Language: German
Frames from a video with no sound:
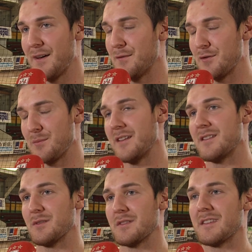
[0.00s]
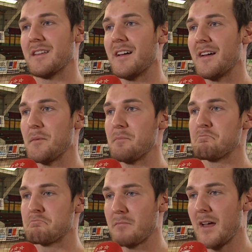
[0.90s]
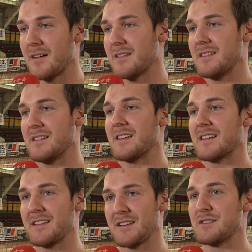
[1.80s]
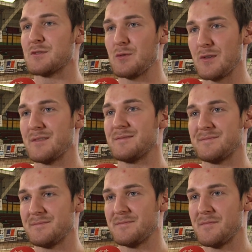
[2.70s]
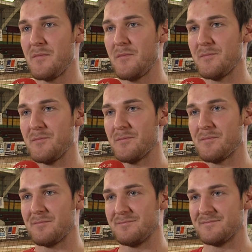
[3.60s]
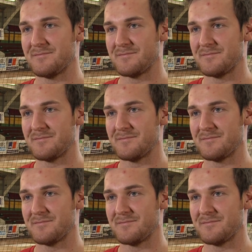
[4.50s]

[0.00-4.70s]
für mich und ja, ich denke, das ist cool. Hm.